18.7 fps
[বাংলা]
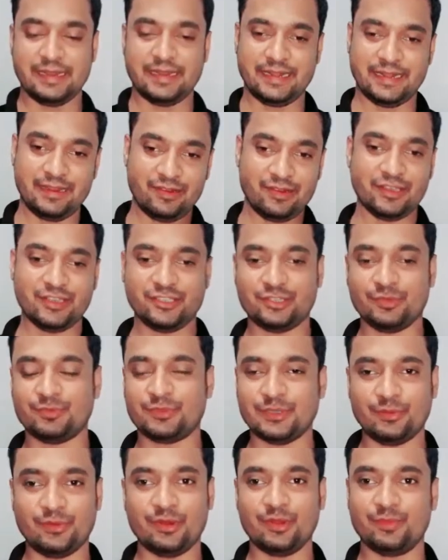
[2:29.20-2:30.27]
এটা হলো
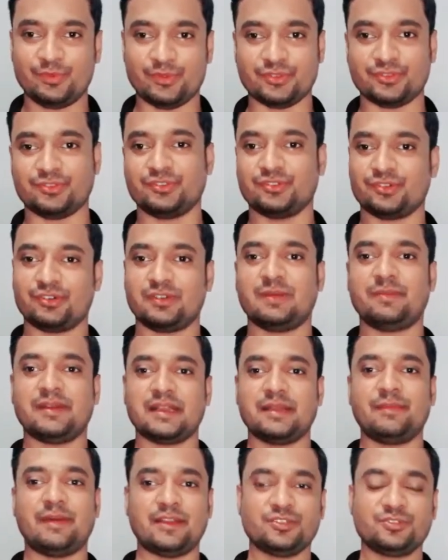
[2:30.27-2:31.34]
সবচেয়ে বড় প্রশ্ন যখন আমাকে
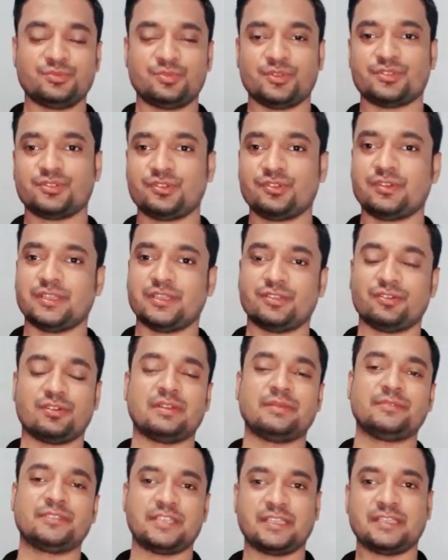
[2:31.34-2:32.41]
মানুষ প্রশ্ন করে তখন
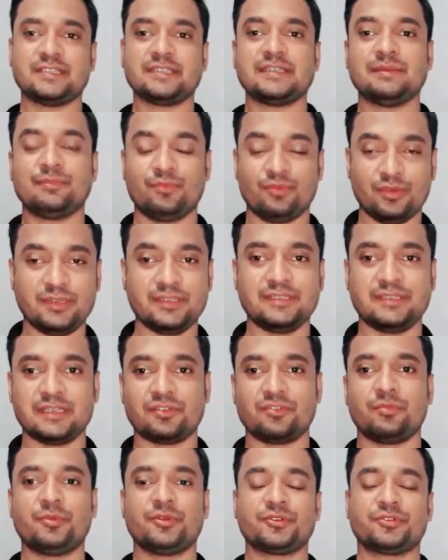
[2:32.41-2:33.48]
আমি তাদেরকে বলি যে
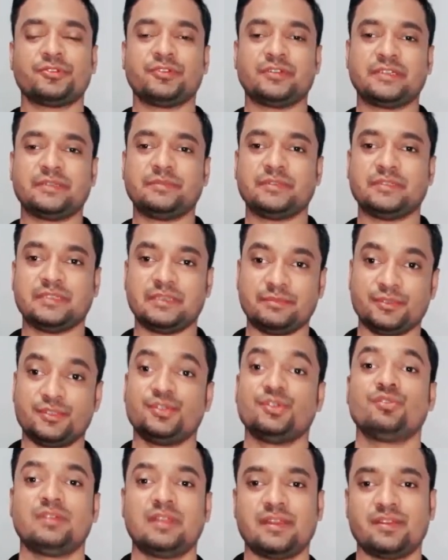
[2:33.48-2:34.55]
কমন ক্রিয়েটিভির যে
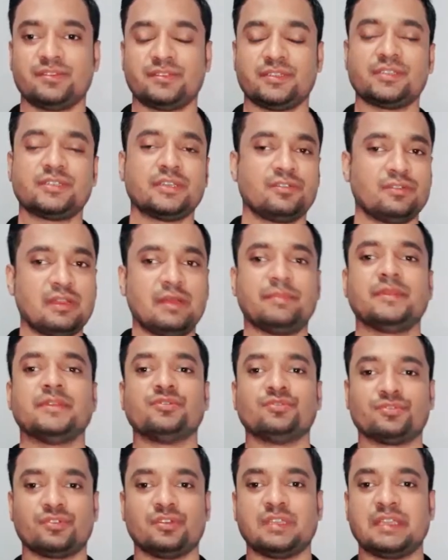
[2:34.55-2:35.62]
ভিডিওগুলো রয়েছে সেগুলো আপনি
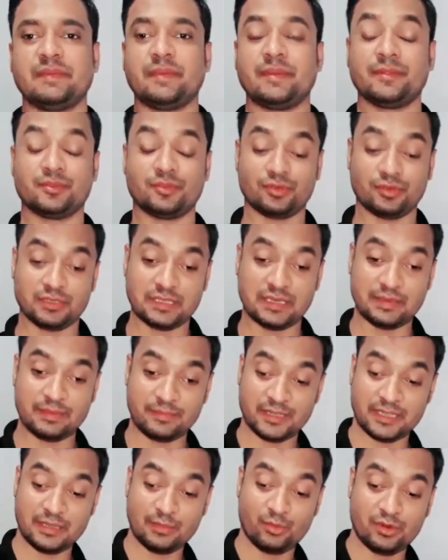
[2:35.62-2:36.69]
ইউজ করতে পারেন তখন তারা
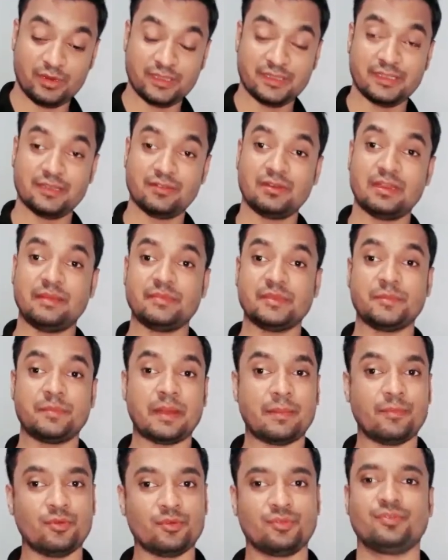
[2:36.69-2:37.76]
আমাকে বলে যে এগুলো আমি
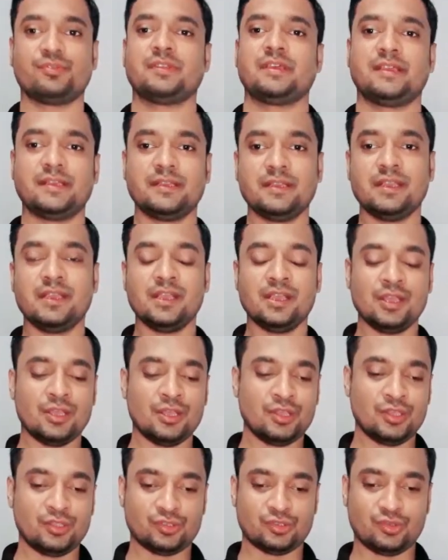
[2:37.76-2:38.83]
পাবো কোথায়
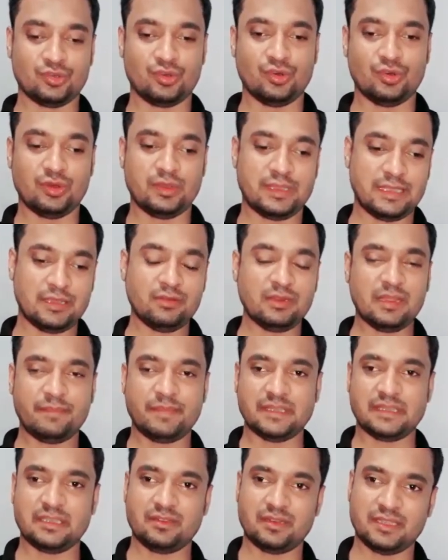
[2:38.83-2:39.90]
তো এগুলা
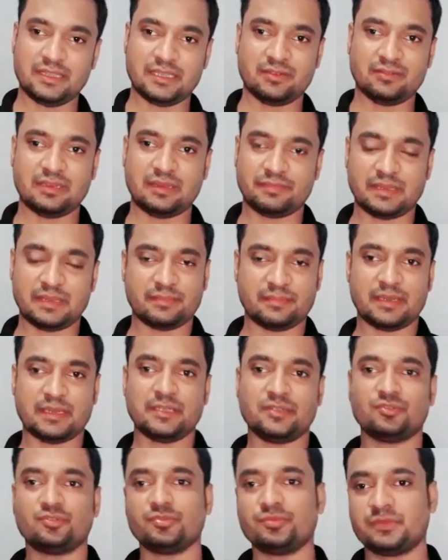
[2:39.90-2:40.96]
পেতে হলে দেখুন আপনি আপনার
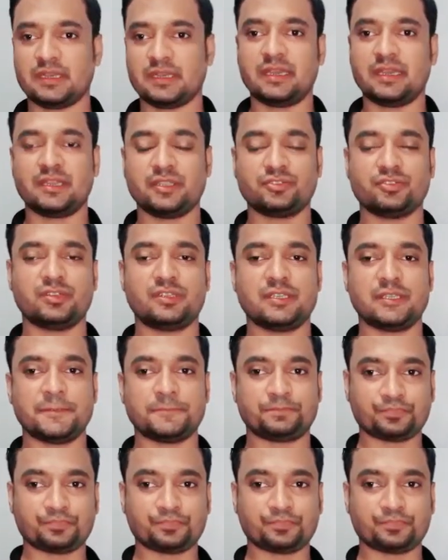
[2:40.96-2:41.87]
ইউটিউব চ্যানেলে যদি